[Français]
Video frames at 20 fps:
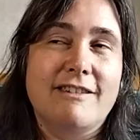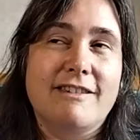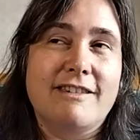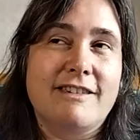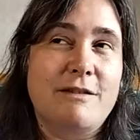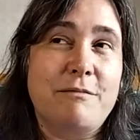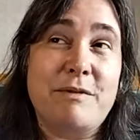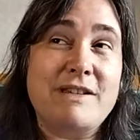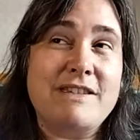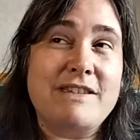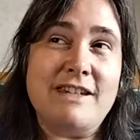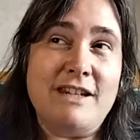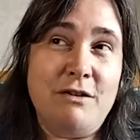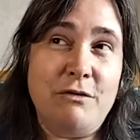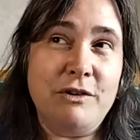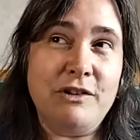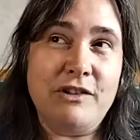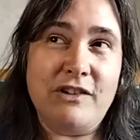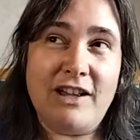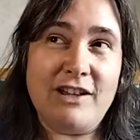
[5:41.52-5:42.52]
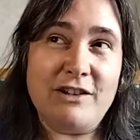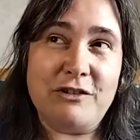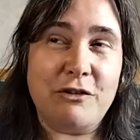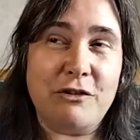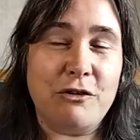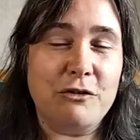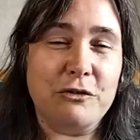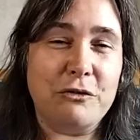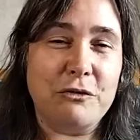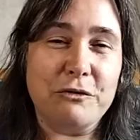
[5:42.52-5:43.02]
c'est pas si long que ça à se
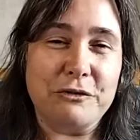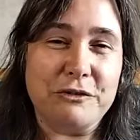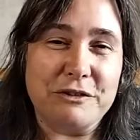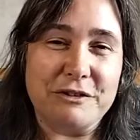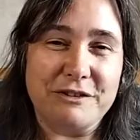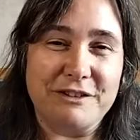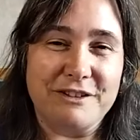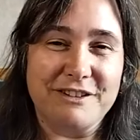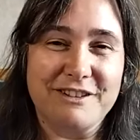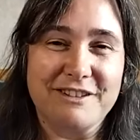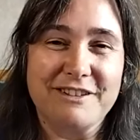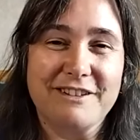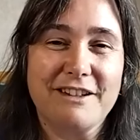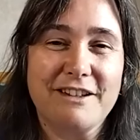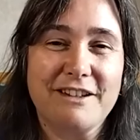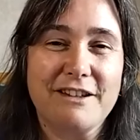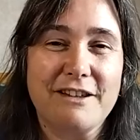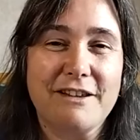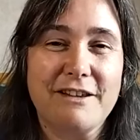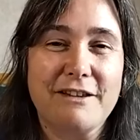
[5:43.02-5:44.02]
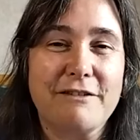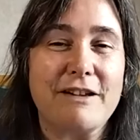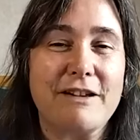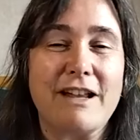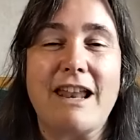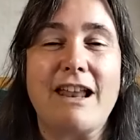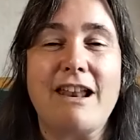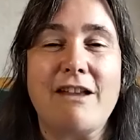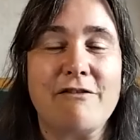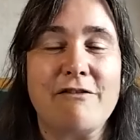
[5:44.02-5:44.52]
rendre compte
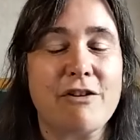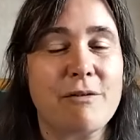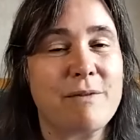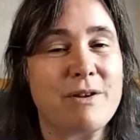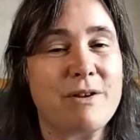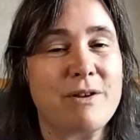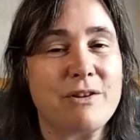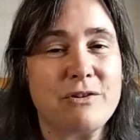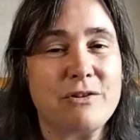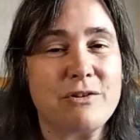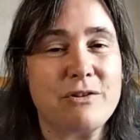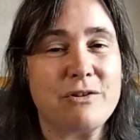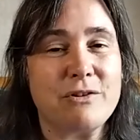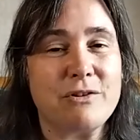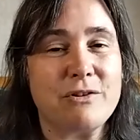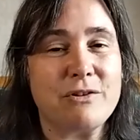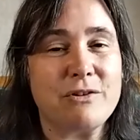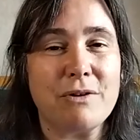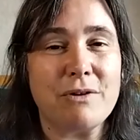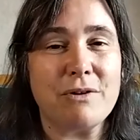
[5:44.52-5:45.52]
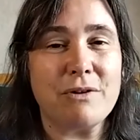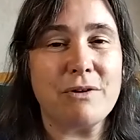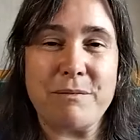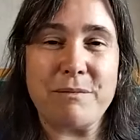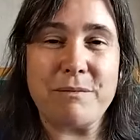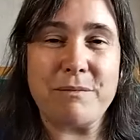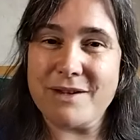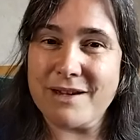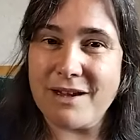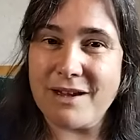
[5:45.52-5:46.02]
la, formation, elle est vraiment hyper
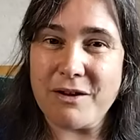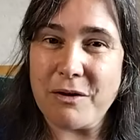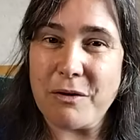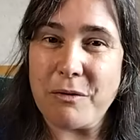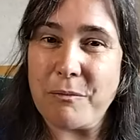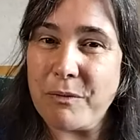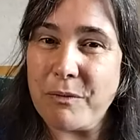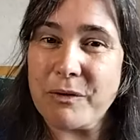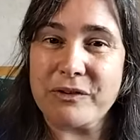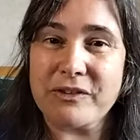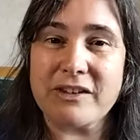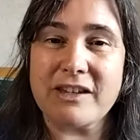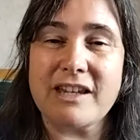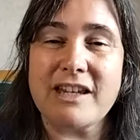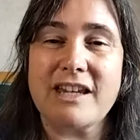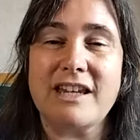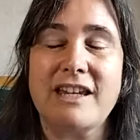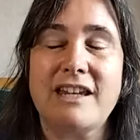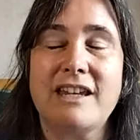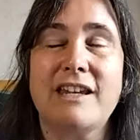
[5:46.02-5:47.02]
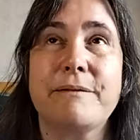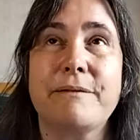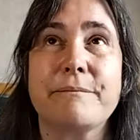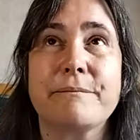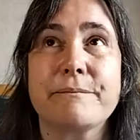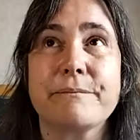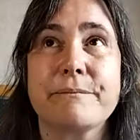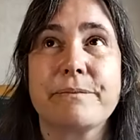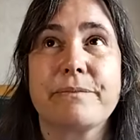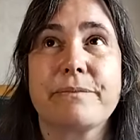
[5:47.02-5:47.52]
bien pensée
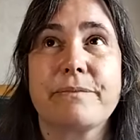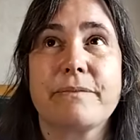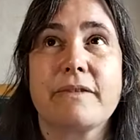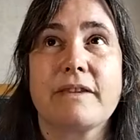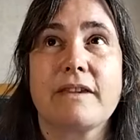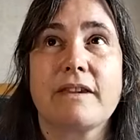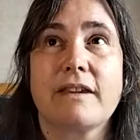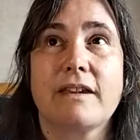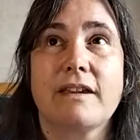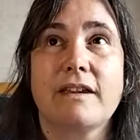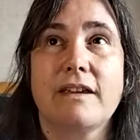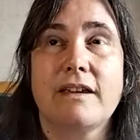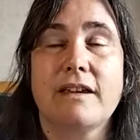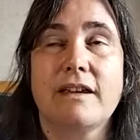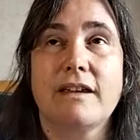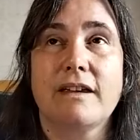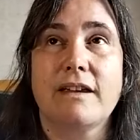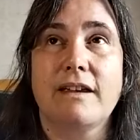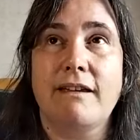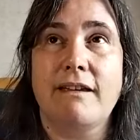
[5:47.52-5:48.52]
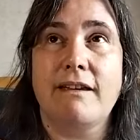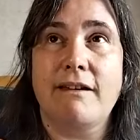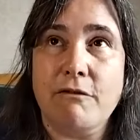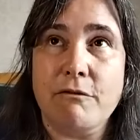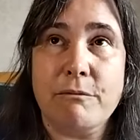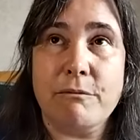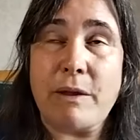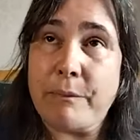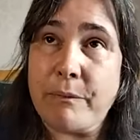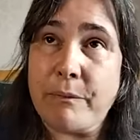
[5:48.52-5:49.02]
et,
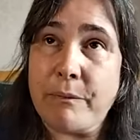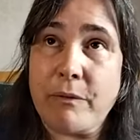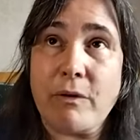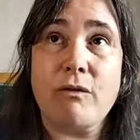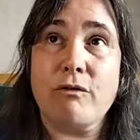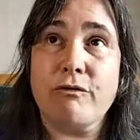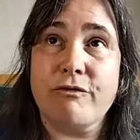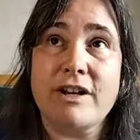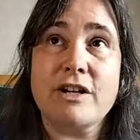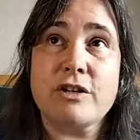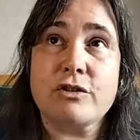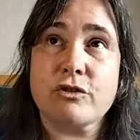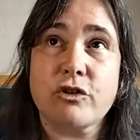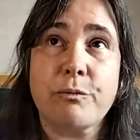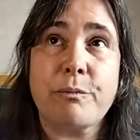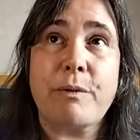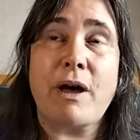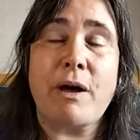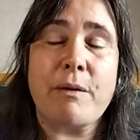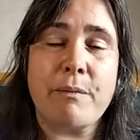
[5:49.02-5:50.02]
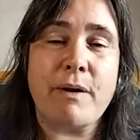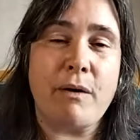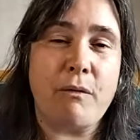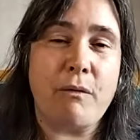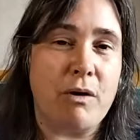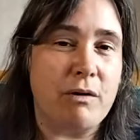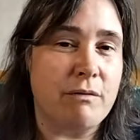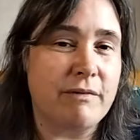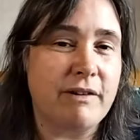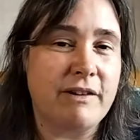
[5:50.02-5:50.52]
on apprend, on fait les choses pas à pas.
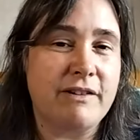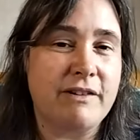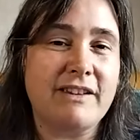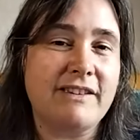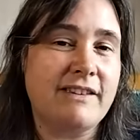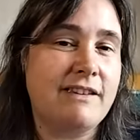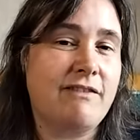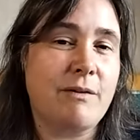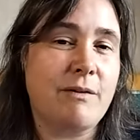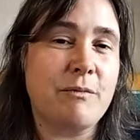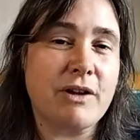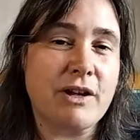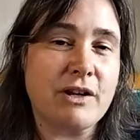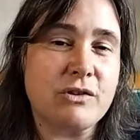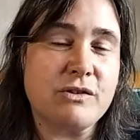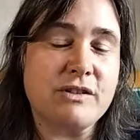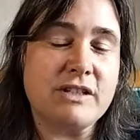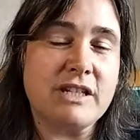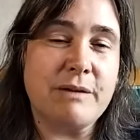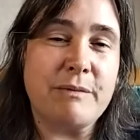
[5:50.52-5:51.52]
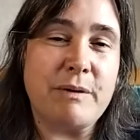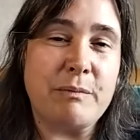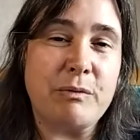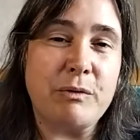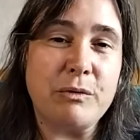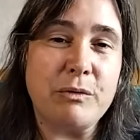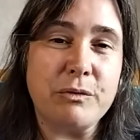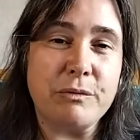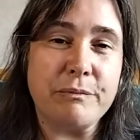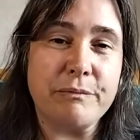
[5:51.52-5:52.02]
Quoi. Et ça, c'est vraiment quelque chose qui m'a
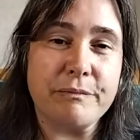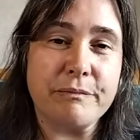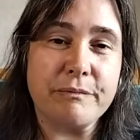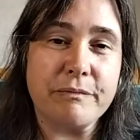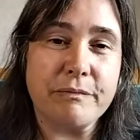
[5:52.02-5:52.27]
plu.